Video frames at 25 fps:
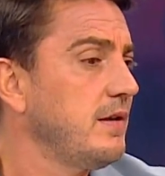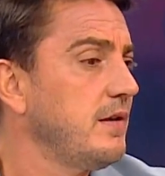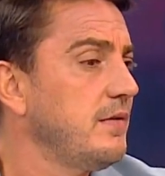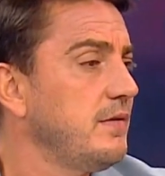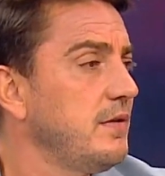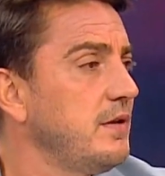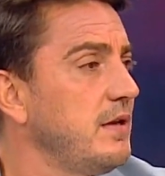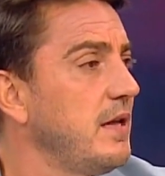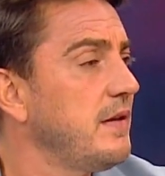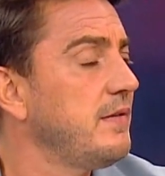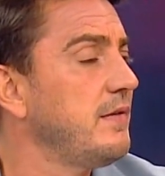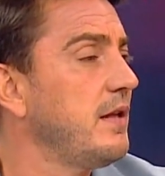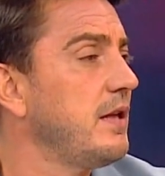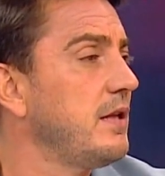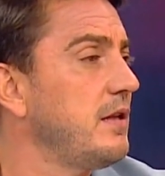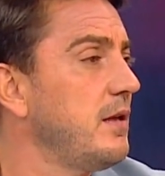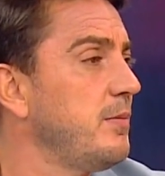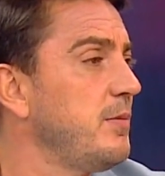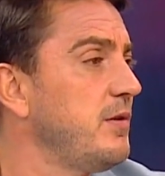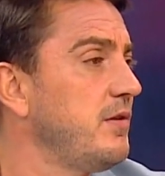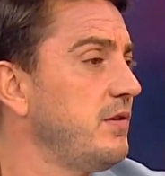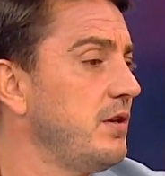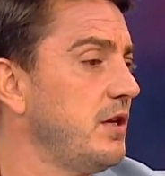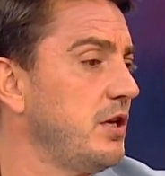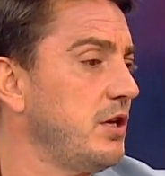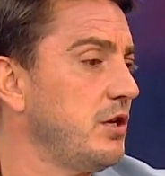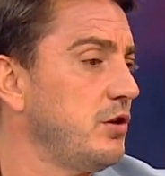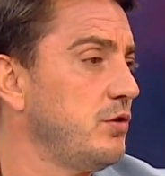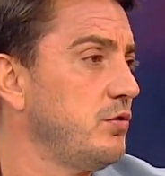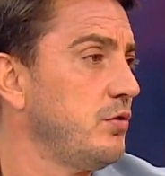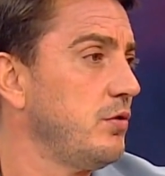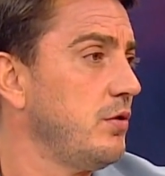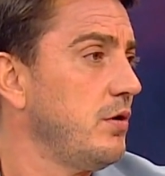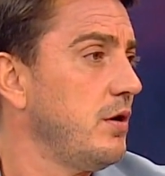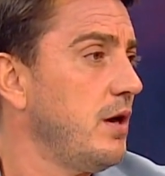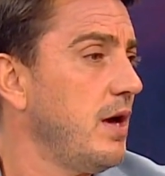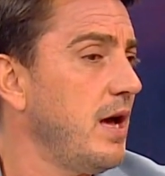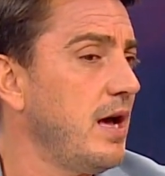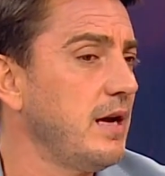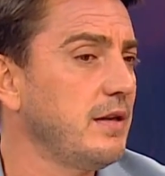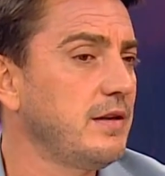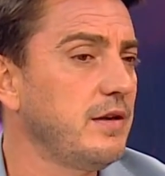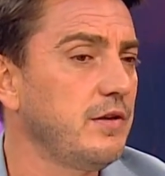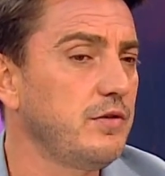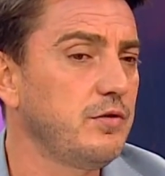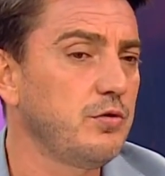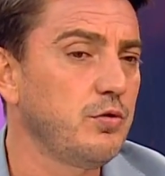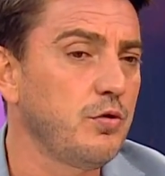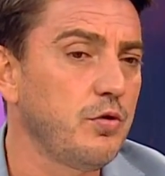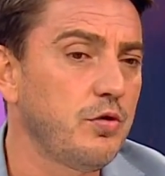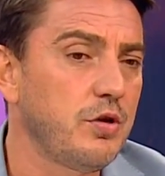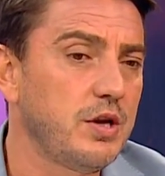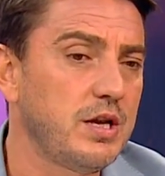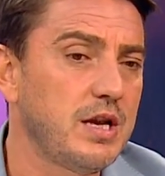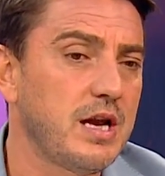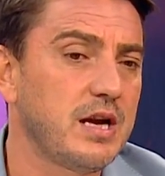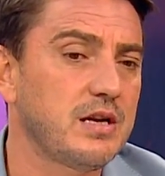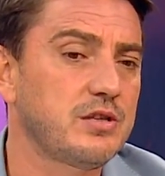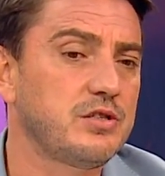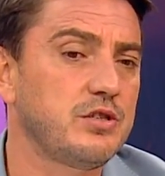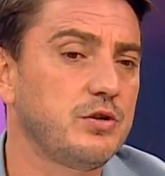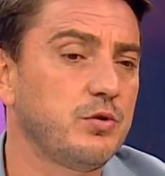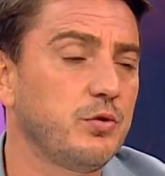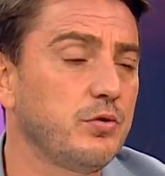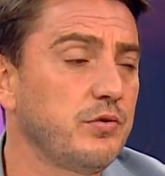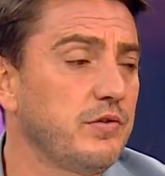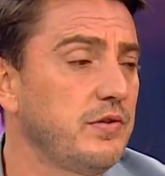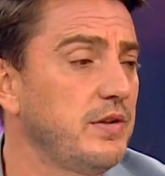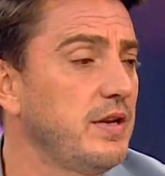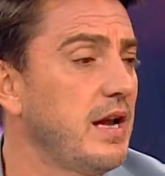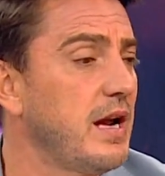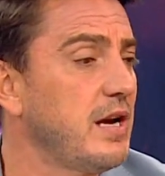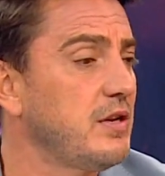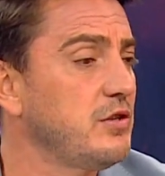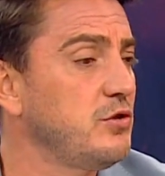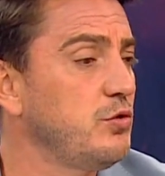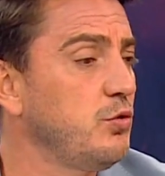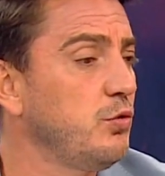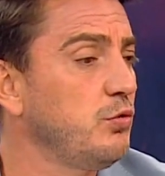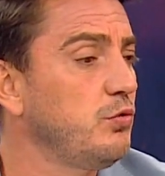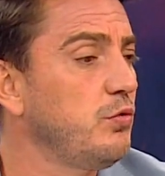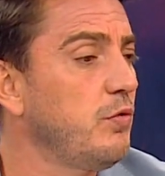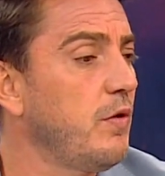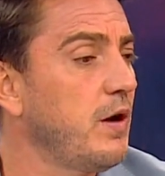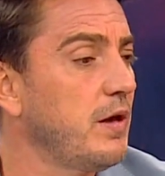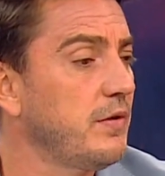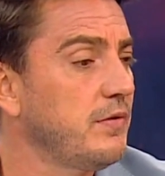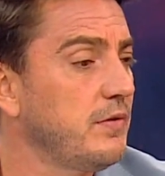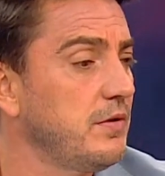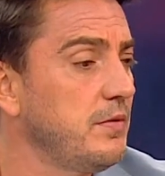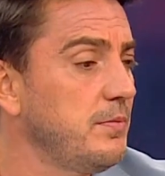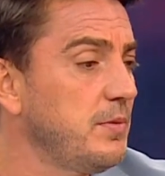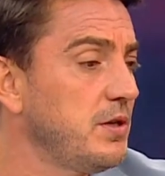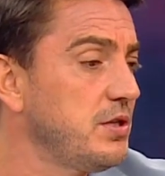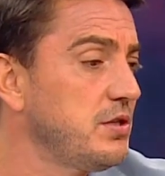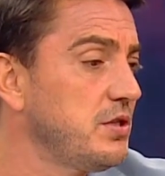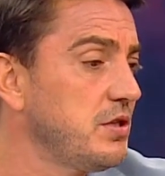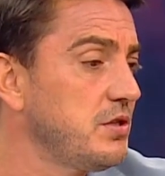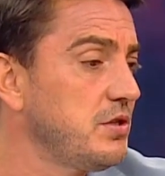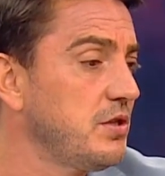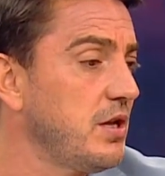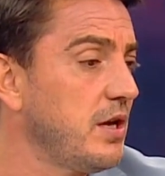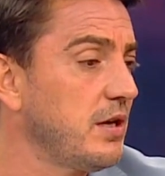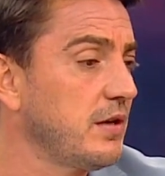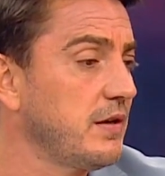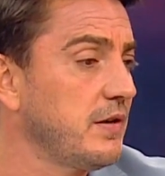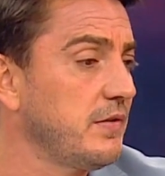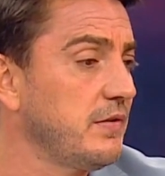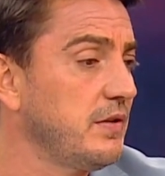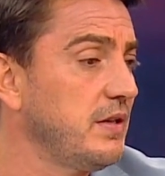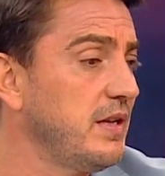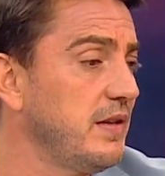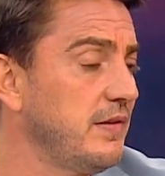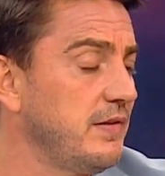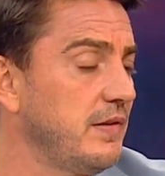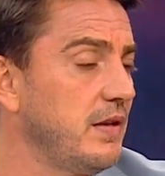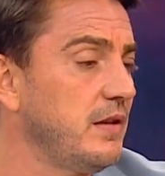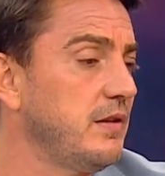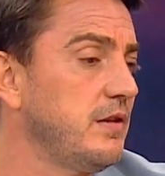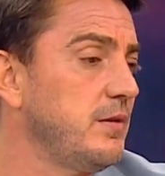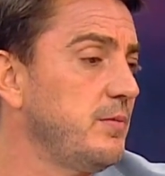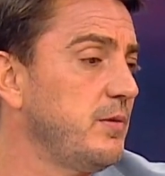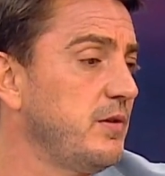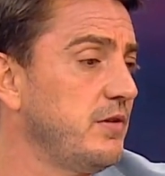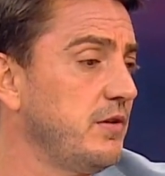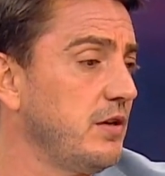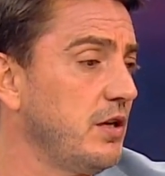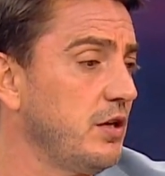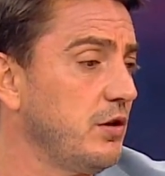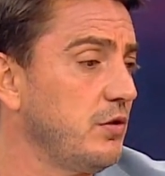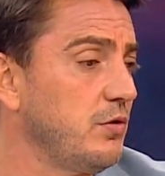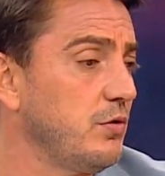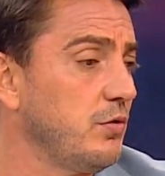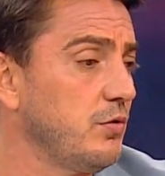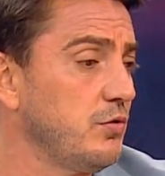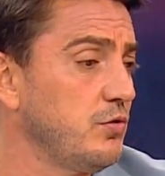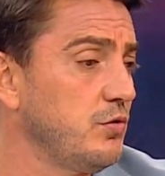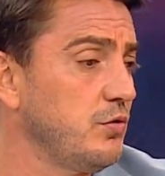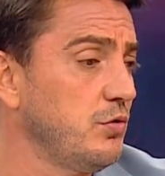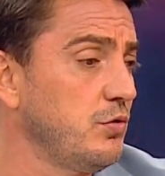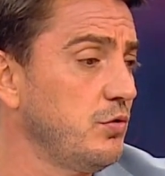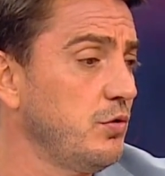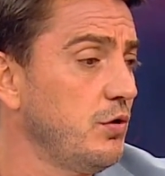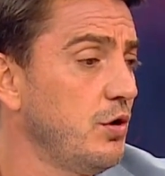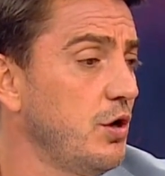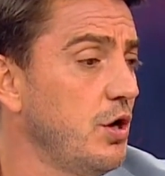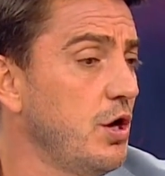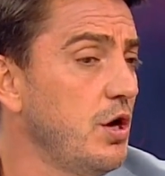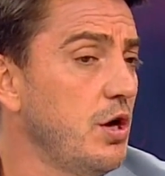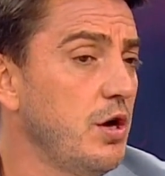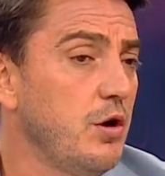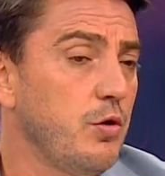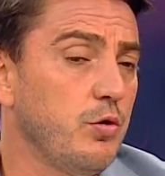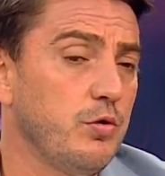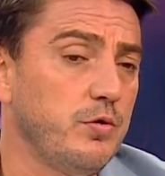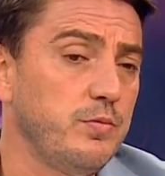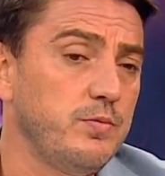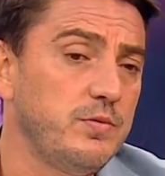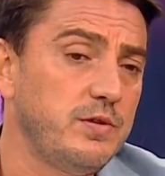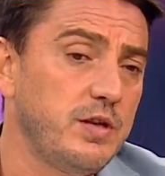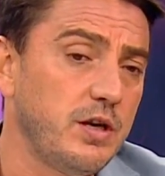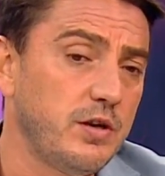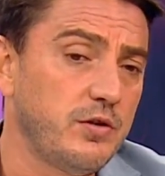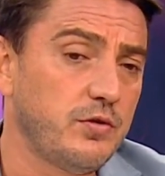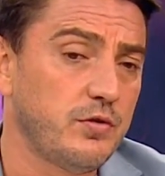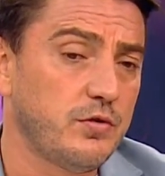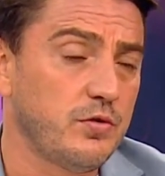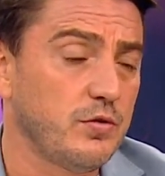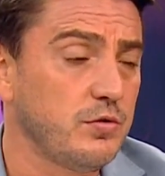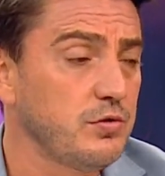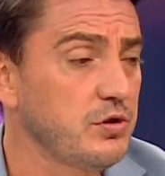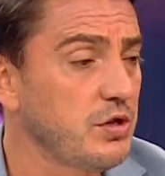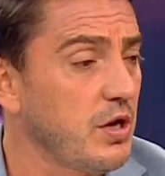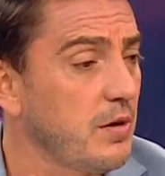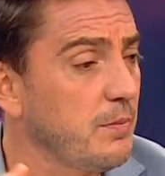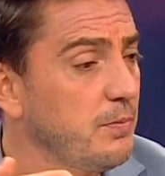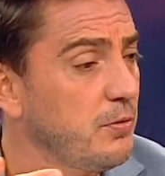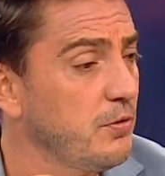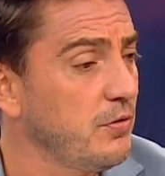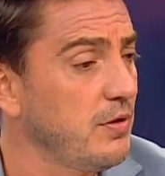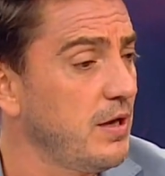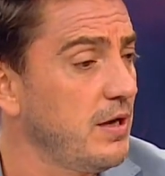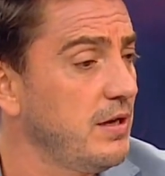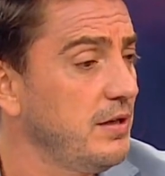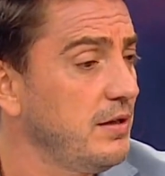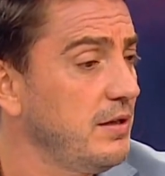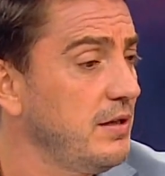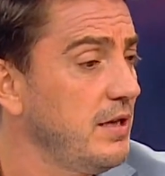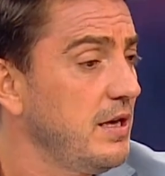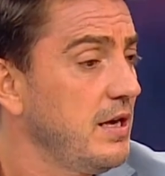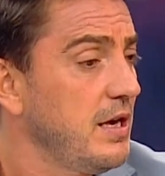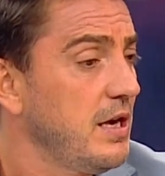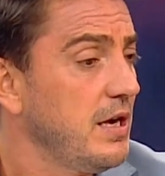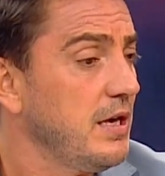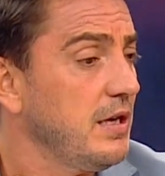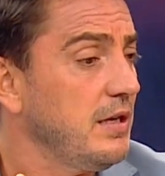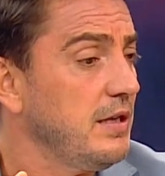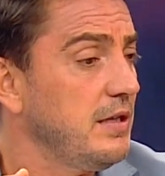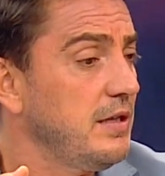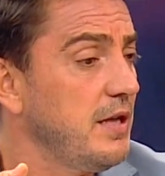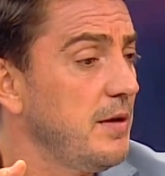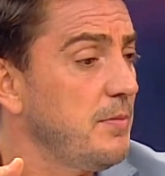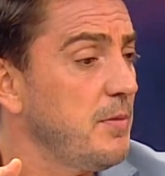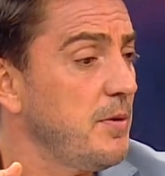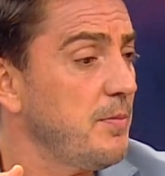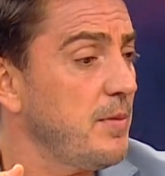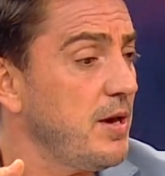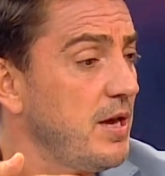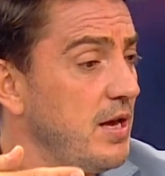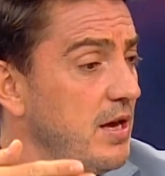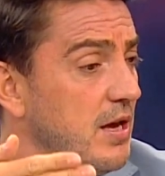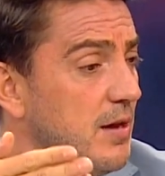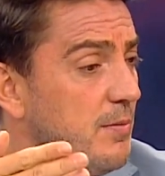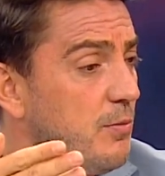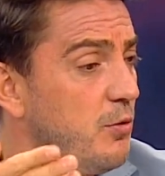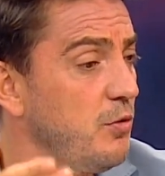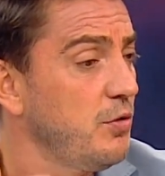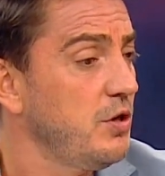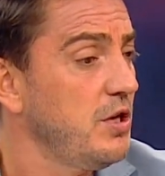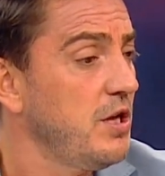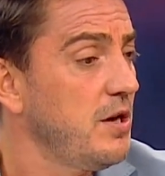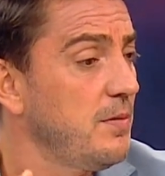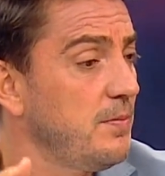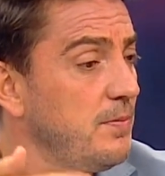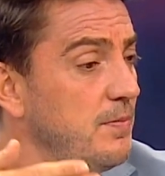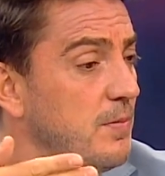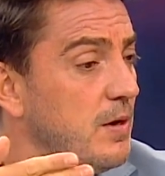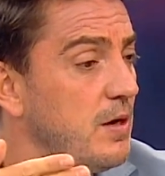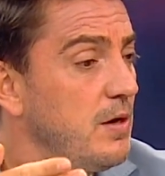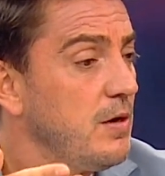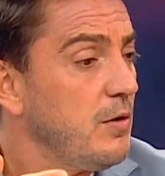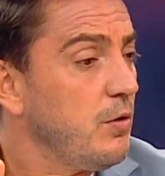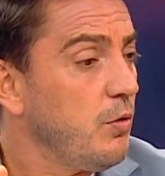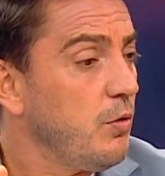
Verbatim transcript: Herkesin desteklemesi gerekiyor. Kesinlikle. Herkesin o enerjiyi, o sinerjiyi, o duasını Beşiktaş'ın arkasında hissettirmesi gerekiyor. Çünkü önümüzdeki sezon Şampiyonlar Ligi'ne gidememe, eleme oynaya,